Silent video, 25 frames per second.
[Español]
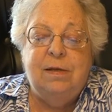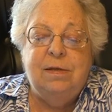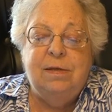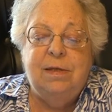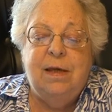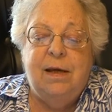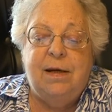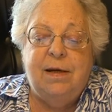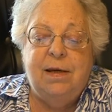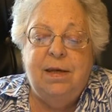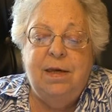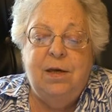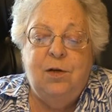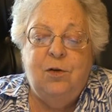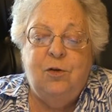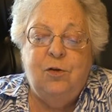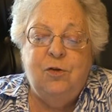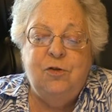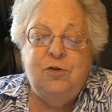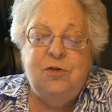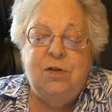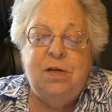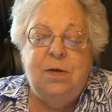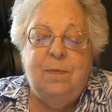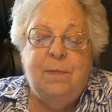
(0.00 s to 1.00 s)
de
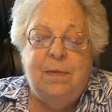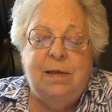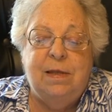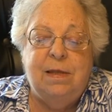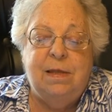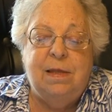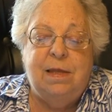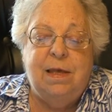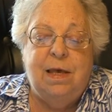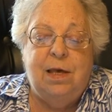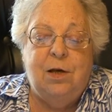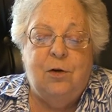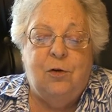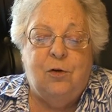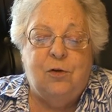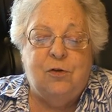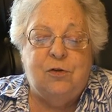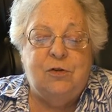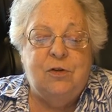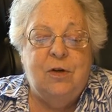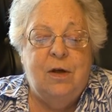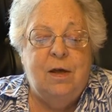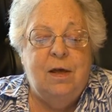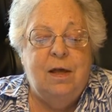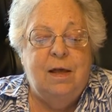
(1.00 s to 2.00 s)
ricos y
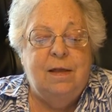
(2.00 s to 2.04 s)
mendigos,